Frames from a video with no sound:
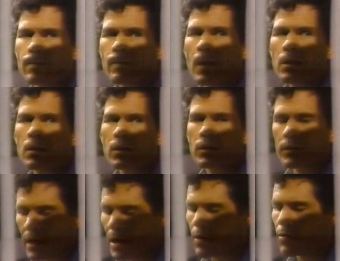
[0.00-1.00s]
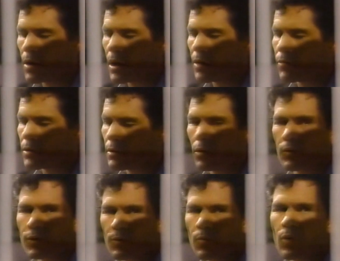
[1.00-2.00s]
avec nous, c'est nécessaire. Oui, enfin,
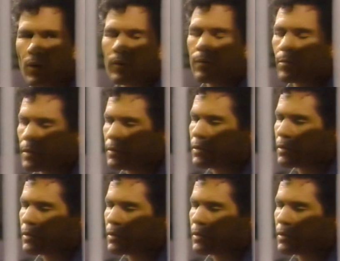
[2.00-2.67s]
ne compte pas trop